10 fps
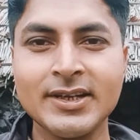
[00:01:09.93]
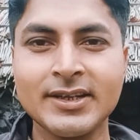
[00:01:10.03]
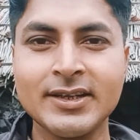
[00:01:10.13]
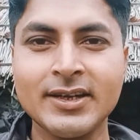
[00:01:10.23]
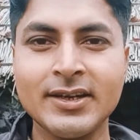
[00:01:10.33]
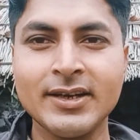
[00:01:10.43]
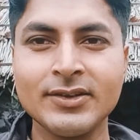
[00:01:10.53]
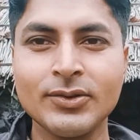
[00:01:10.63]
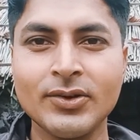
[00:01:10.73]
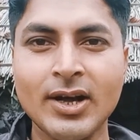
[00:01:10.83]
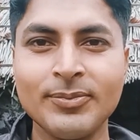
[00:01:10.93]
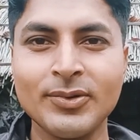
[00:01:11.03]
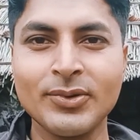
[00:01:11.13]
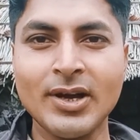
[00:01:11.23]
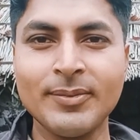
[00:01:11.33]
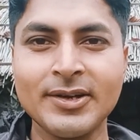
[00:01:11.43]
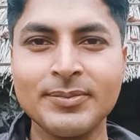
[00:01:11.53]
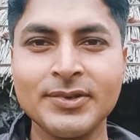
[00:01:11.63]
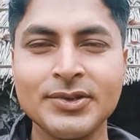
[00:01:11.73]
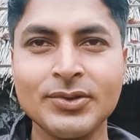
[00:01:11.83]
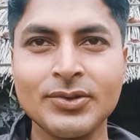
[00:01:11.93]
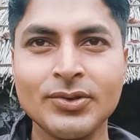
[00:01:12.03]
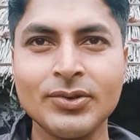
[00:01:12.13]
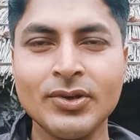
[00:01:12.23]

देखते हैं तो आप लोग हमारे वीडियो को